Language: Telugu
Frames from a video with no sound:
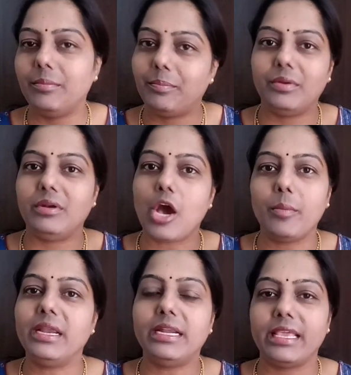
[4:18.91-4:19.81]
ఇప్పుడు
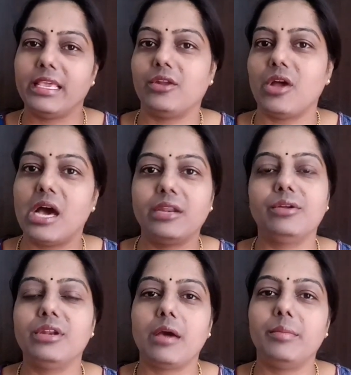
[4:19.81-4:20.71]
నామినేట్ అయ్యారు
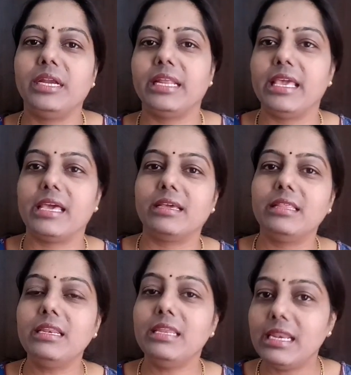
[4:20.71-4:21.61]
ఆరుగురు నామినేట్ అయ్యారు కదా